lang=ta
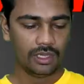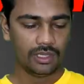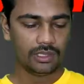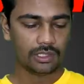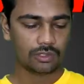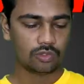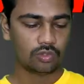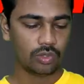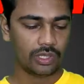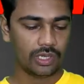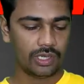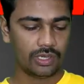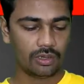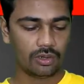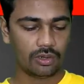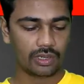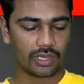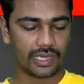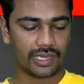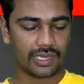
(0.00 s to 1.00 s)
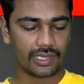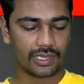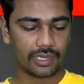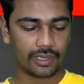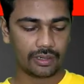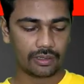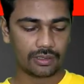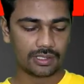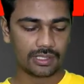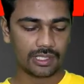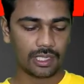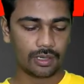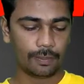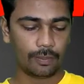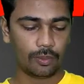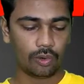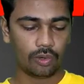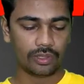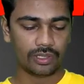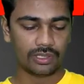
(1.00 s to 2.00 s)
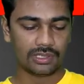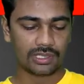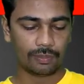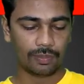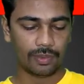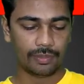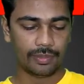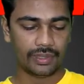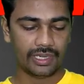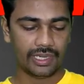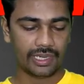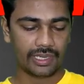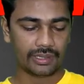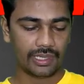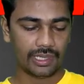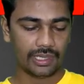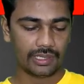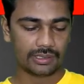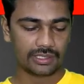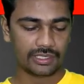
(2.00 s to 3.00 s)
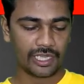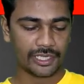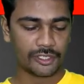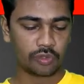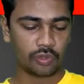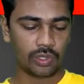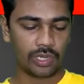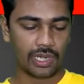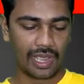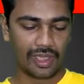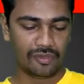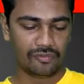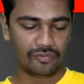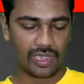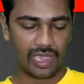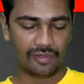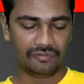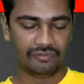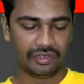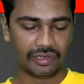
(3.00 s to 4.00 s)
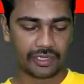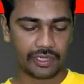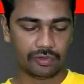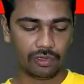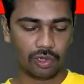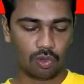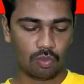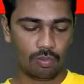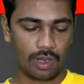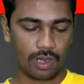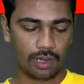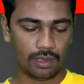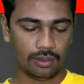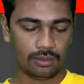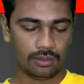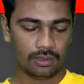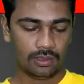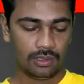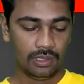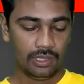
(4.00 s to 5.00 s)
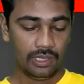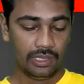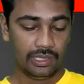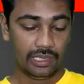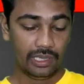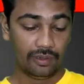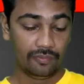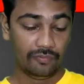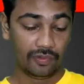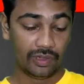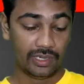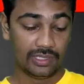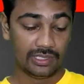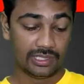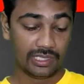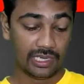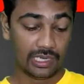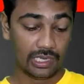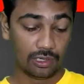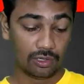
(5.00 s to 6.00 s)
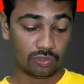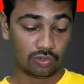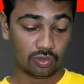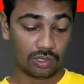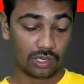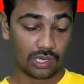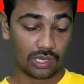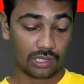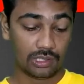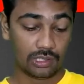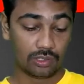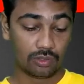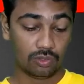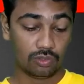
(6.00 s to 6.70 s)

இதில் சுகின்றவர் கேட்டுக்கிறாரு சார் ப்ரோட்டீன் சப்ளிமெண்ட் எடுத்தால் செக்ஷுவல் லைஃப் எஃபெக்ட் வருமா என் ஃப்ரெண்ட்ஸ் எல்லாரும் சொல்கிறாங்க